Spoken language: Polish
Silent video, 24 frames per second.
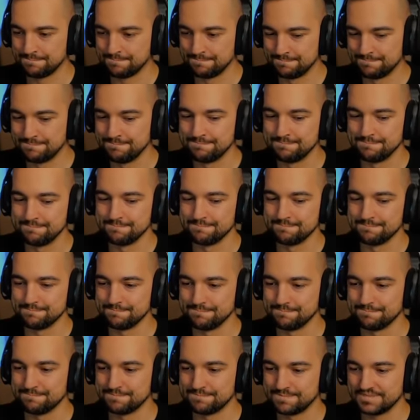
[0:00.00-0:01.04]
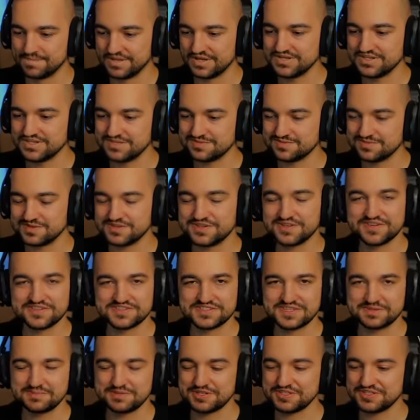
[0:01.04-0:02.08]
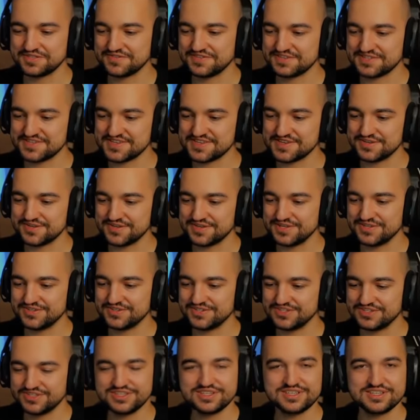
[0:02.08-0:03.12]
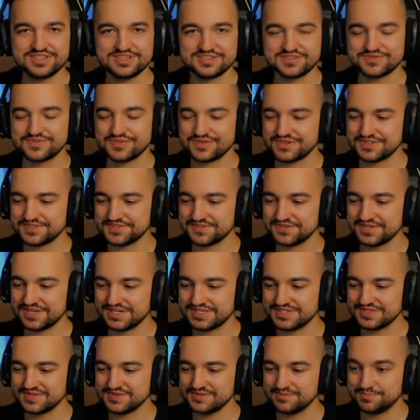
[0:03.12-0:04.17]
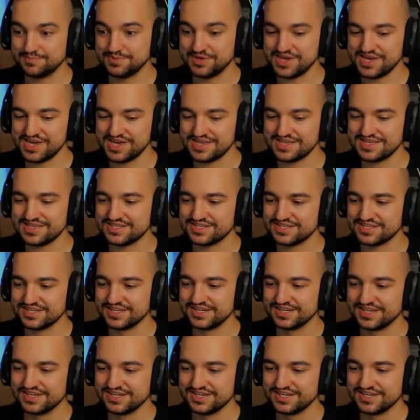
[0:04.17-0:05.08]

Hmm... No nic, moi drodzy, zapraszam was na kolejne odcinki z Forza Horizon 5.